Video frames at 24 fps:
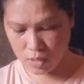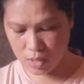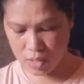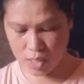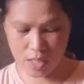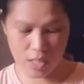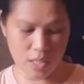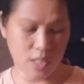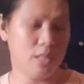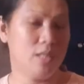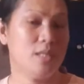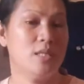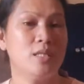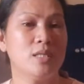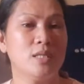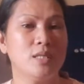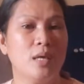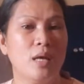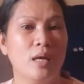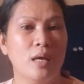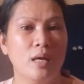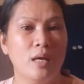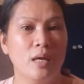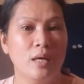guys
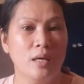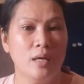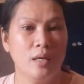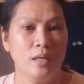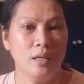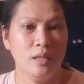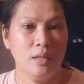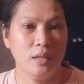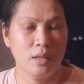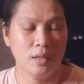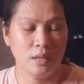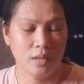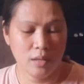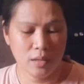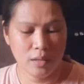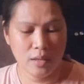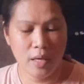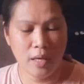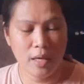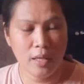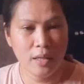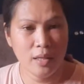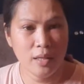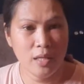
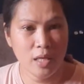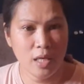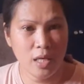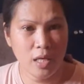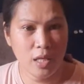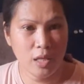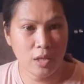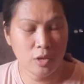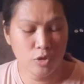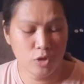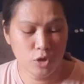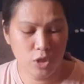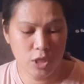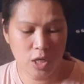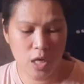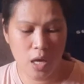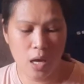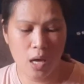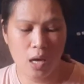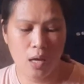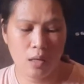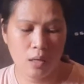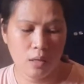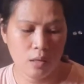10 kilo
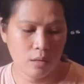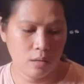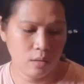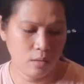siya.